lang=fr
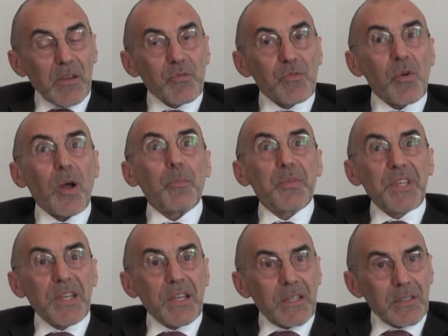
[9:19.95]
Voire
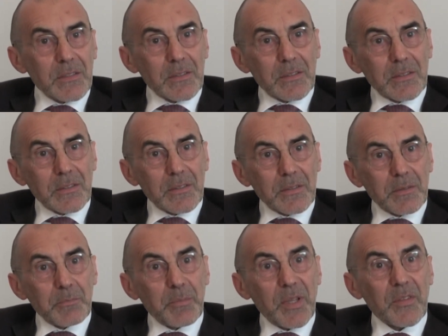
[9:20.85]
pire,
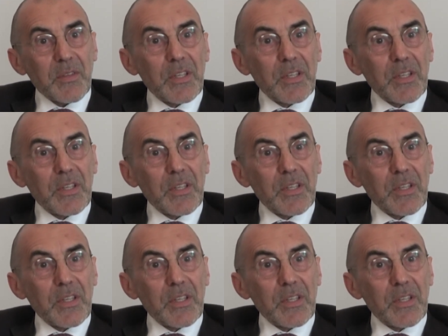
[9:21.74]
parce